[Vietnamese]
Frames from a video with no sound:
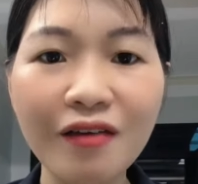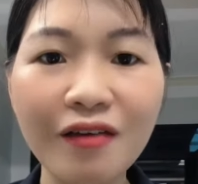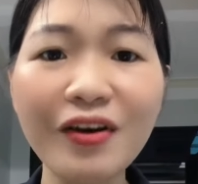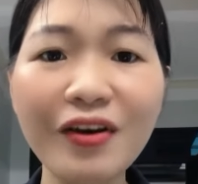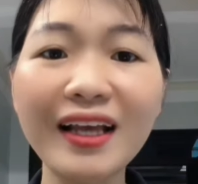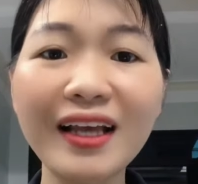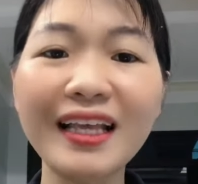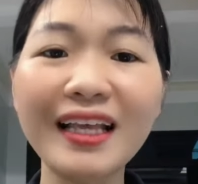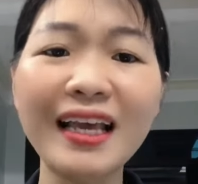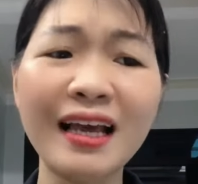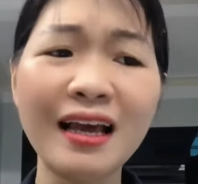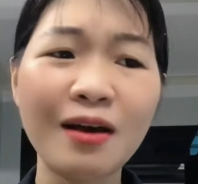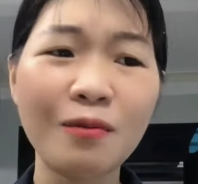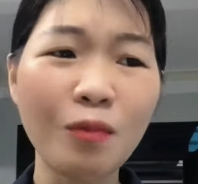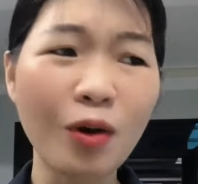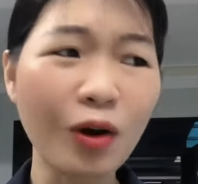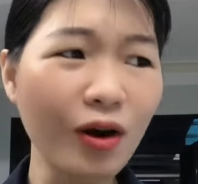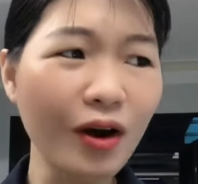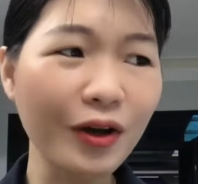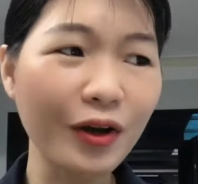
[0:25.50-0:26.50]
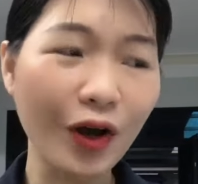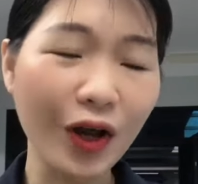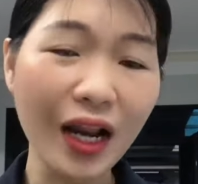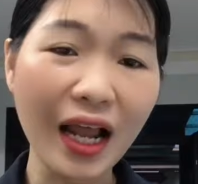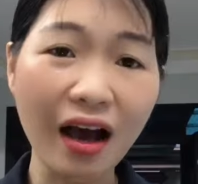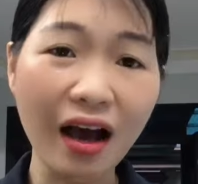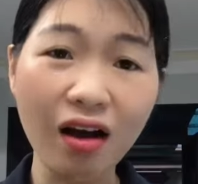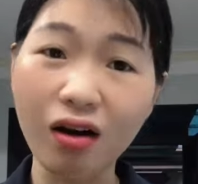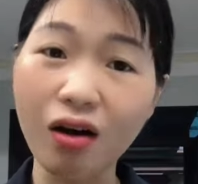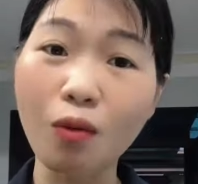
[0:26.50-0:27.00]
Vậy thì mọi người nói
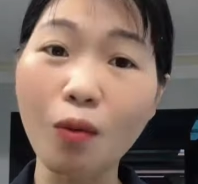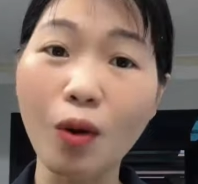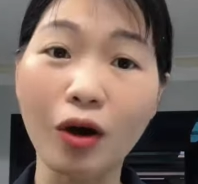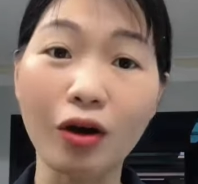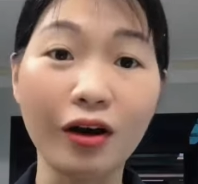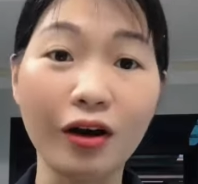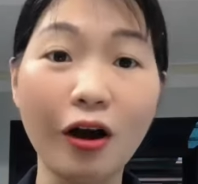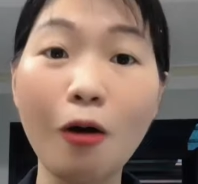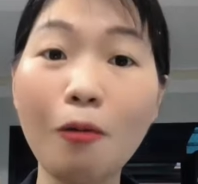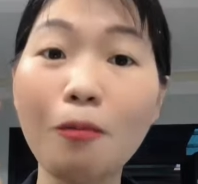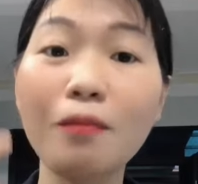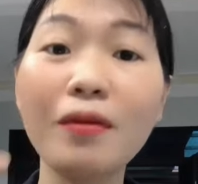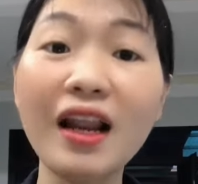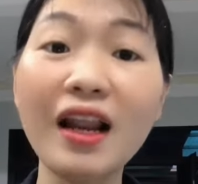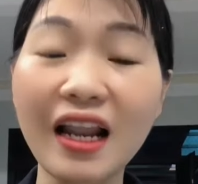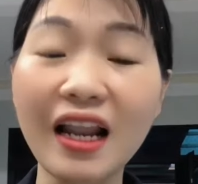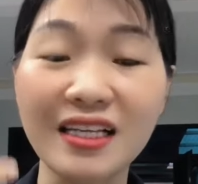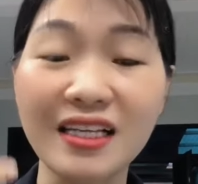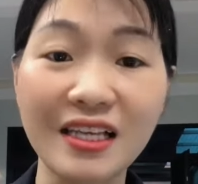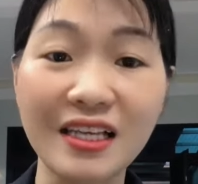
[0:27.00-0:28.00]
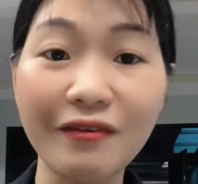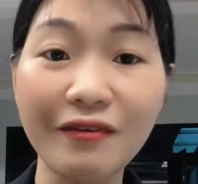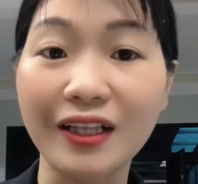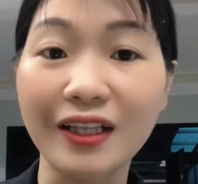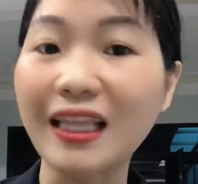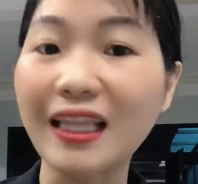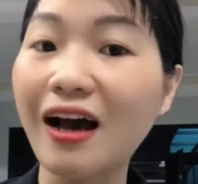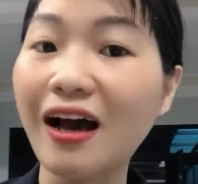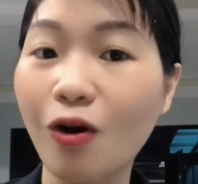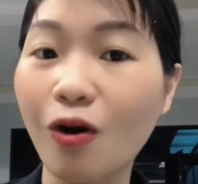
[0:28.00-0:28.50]
là ở ờ, không mọi người không biết là sẽ phải
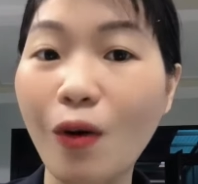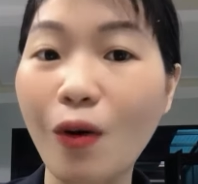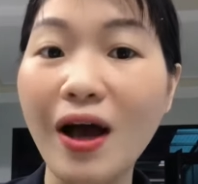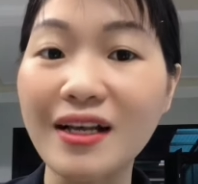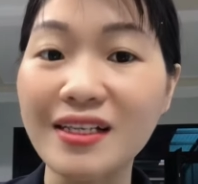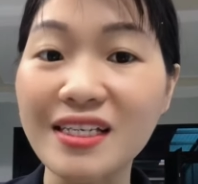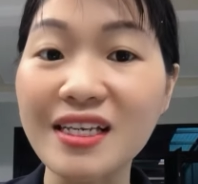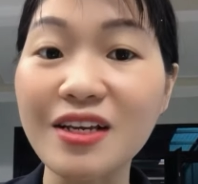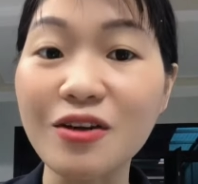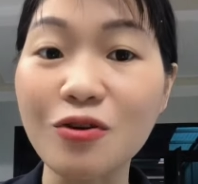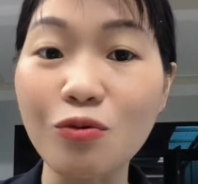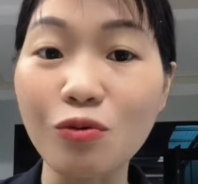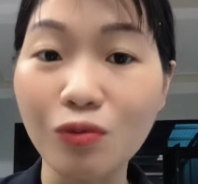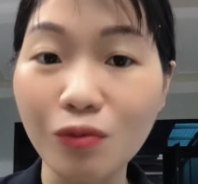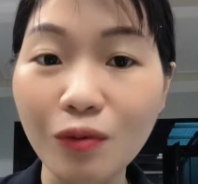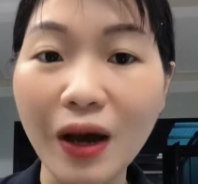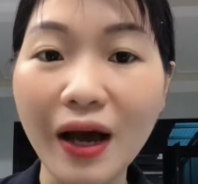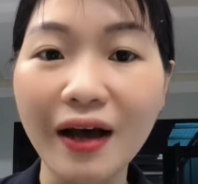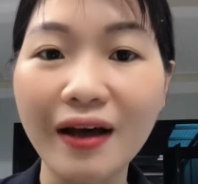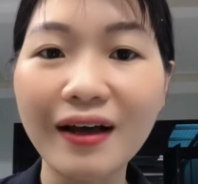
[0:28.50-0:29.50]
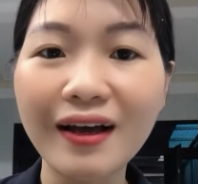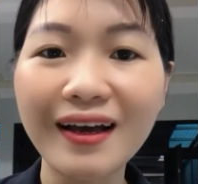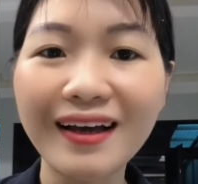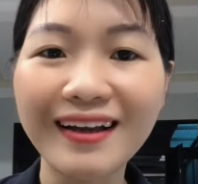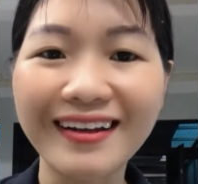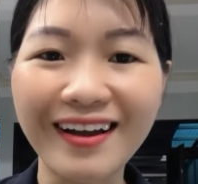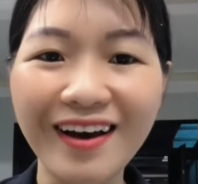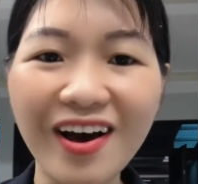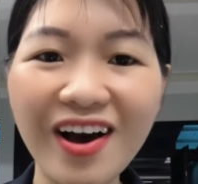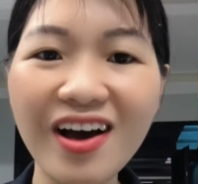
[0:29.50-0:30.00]
tặng quà gì đúng không ạ?
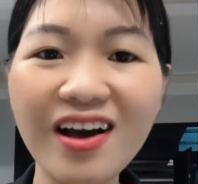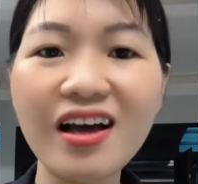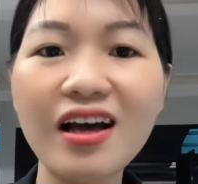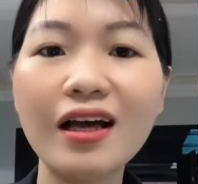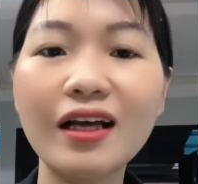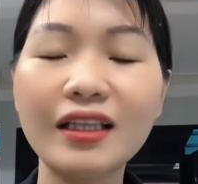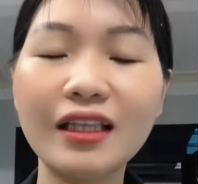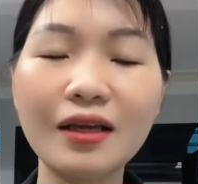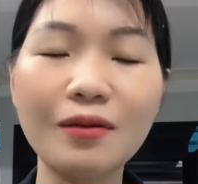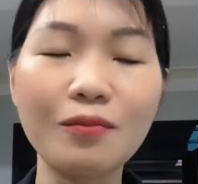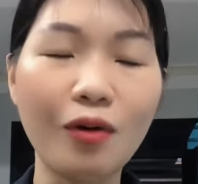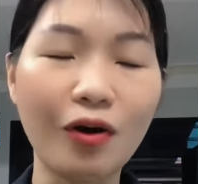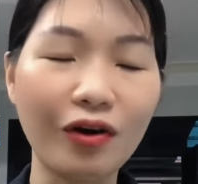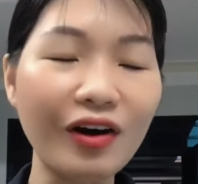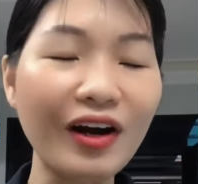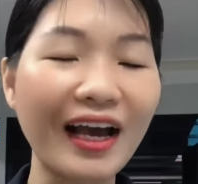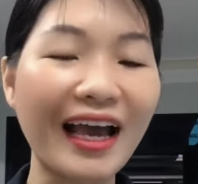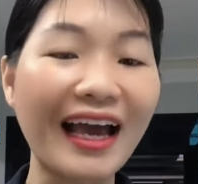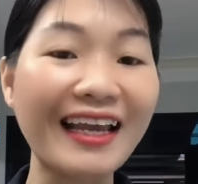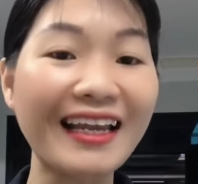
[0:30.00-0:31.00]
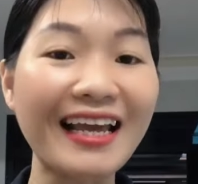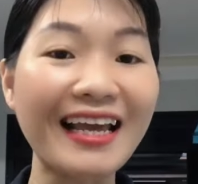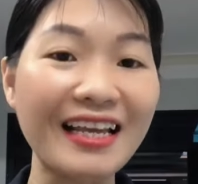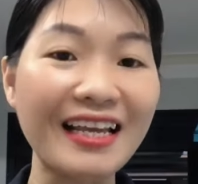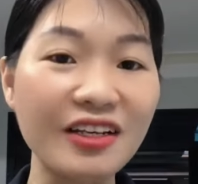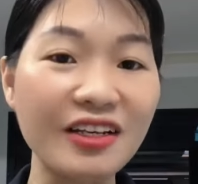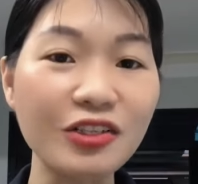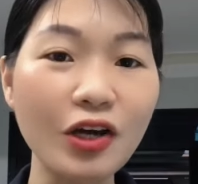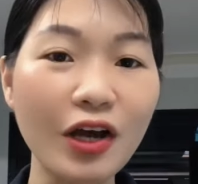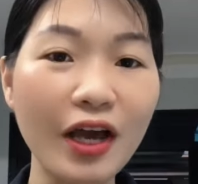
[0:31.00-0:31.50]
đó thì mọi người hãy để
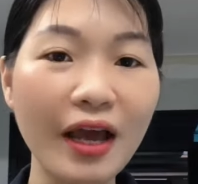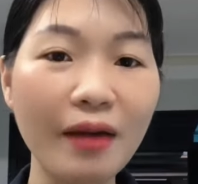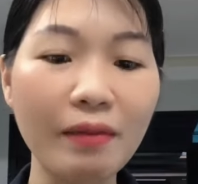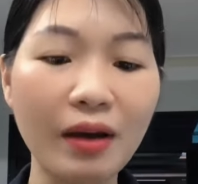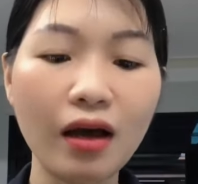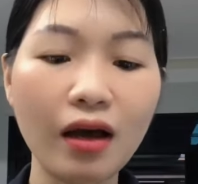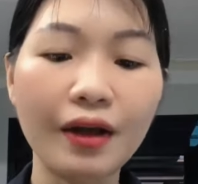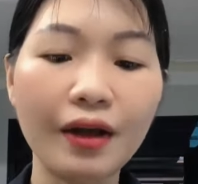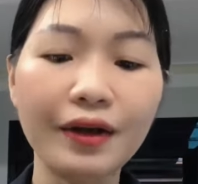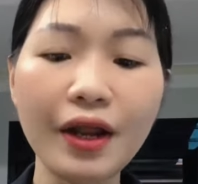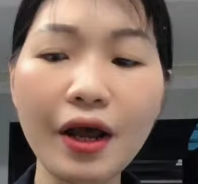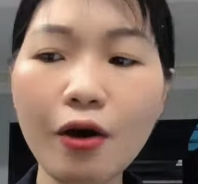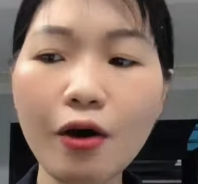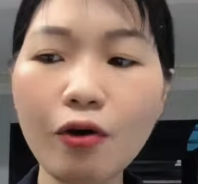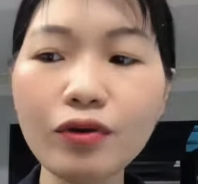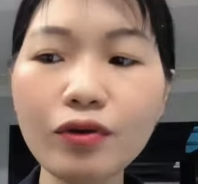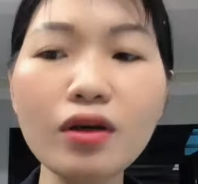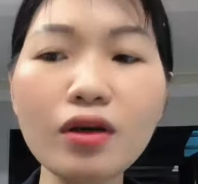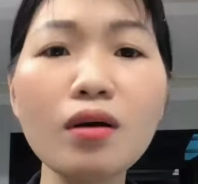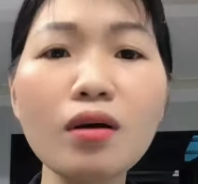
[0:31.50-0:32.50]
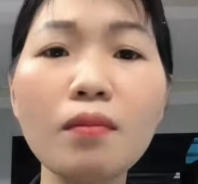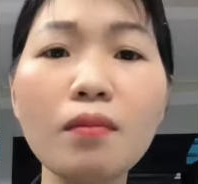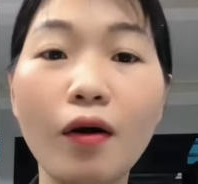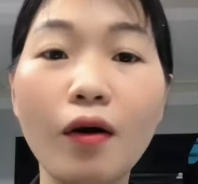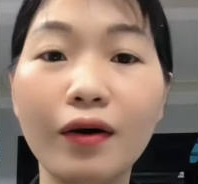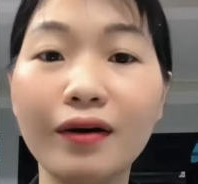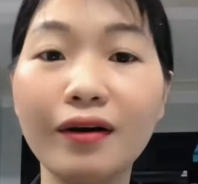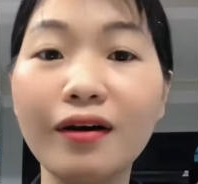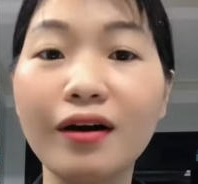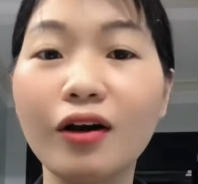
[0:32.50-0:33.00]
ý cho em ạ nếu như
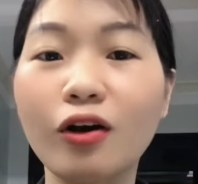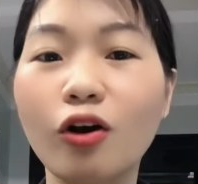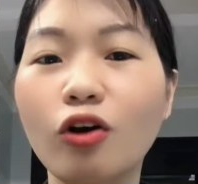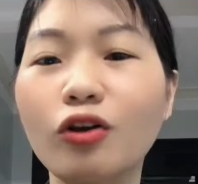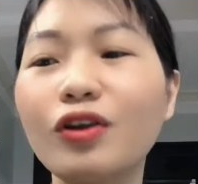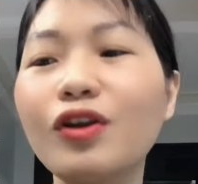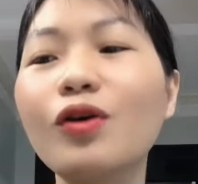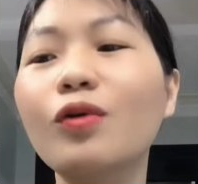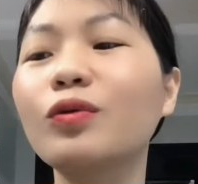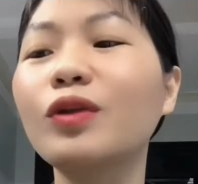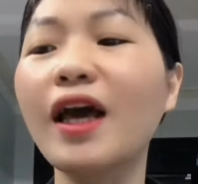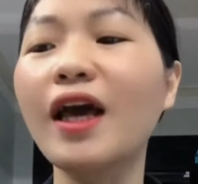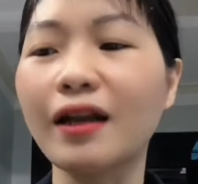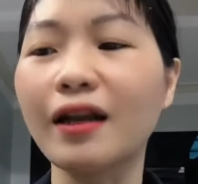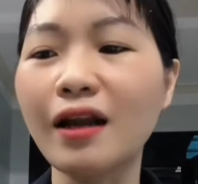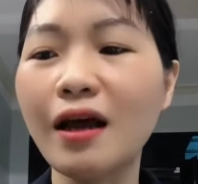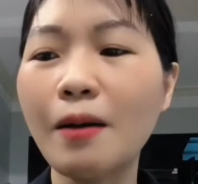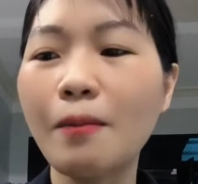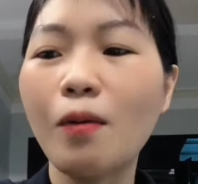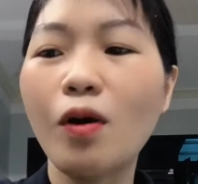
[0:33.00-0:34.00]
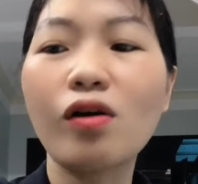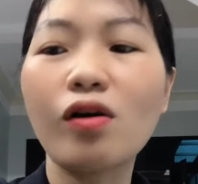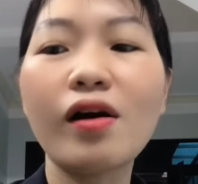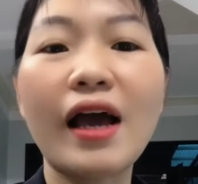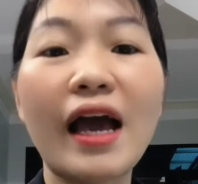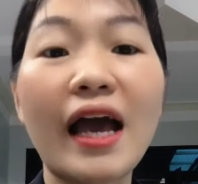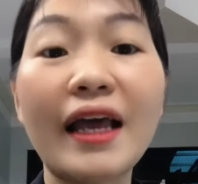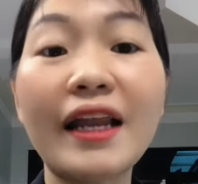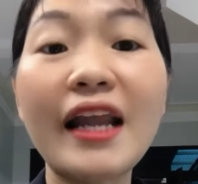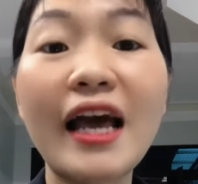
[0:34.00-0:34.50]
mọi người có nhiều tiền mọi người
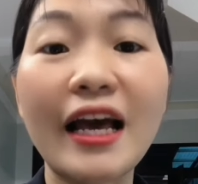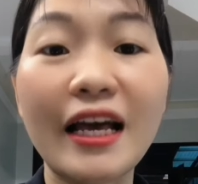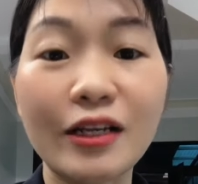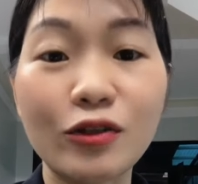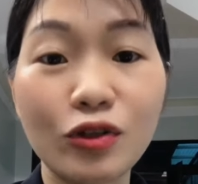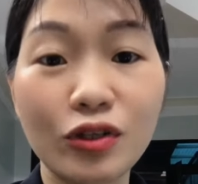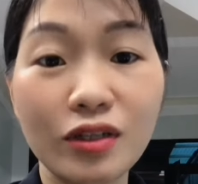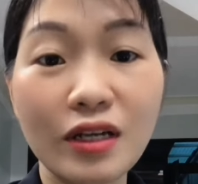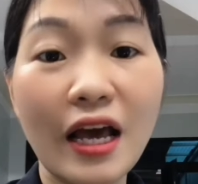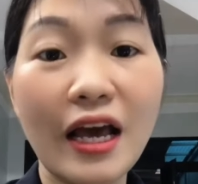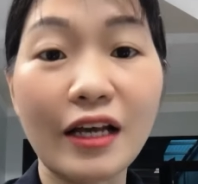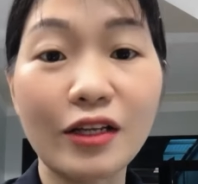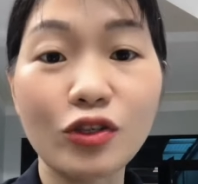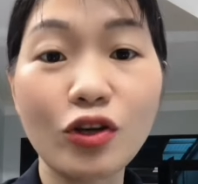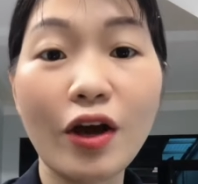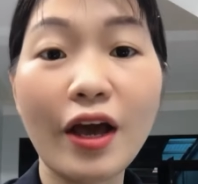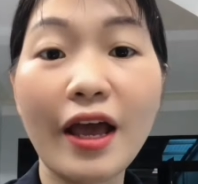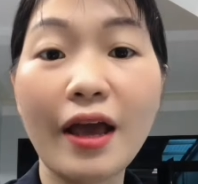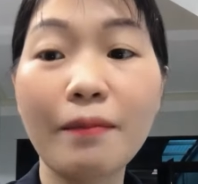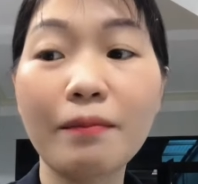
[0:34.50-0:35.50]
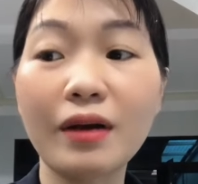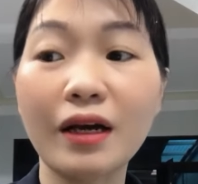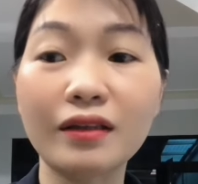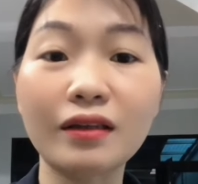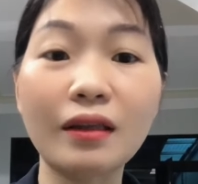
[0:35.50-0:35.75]
hãy để để cho em cái